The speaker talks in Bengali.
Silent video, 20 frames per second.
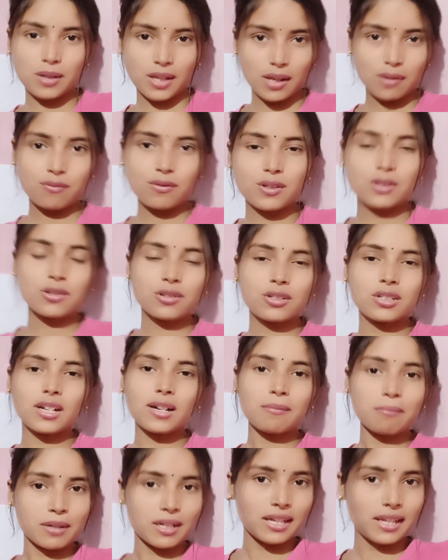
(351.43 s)
এই ভিডিওটার
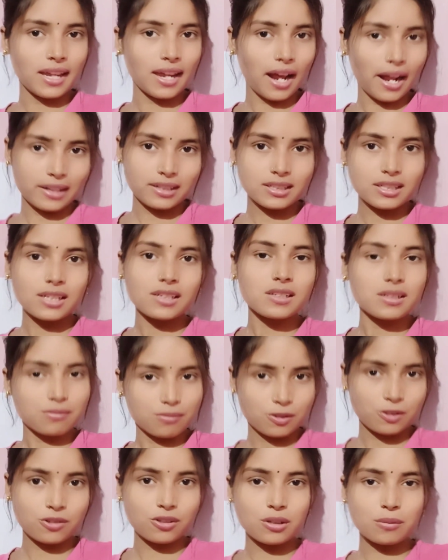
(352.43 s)
মানে আজকে যে
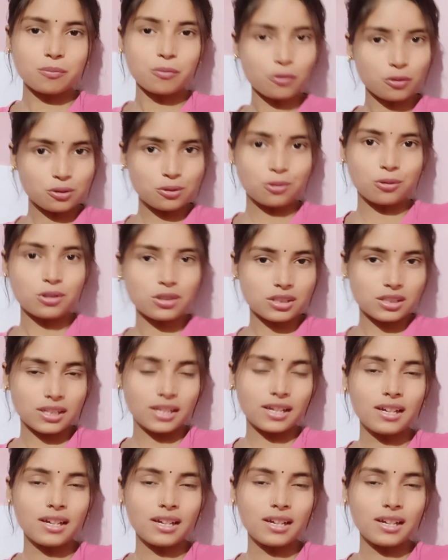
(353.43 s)
ভিডিওটা পোস্ট হচ্ছে